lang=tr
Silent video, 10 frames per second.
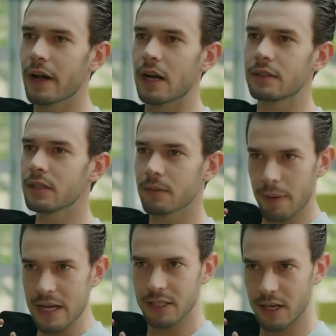var artık.
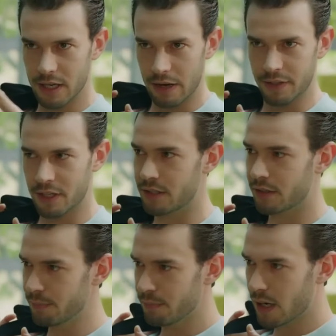Ben sana kıyafet
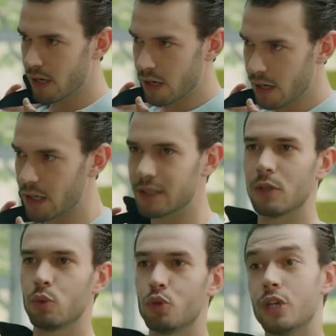getirdim.
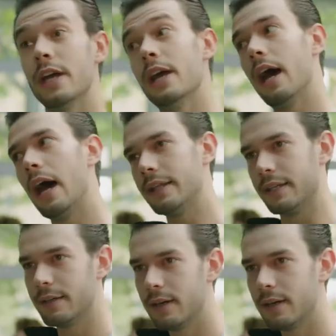Adada Tuğçe'ye. Hadi.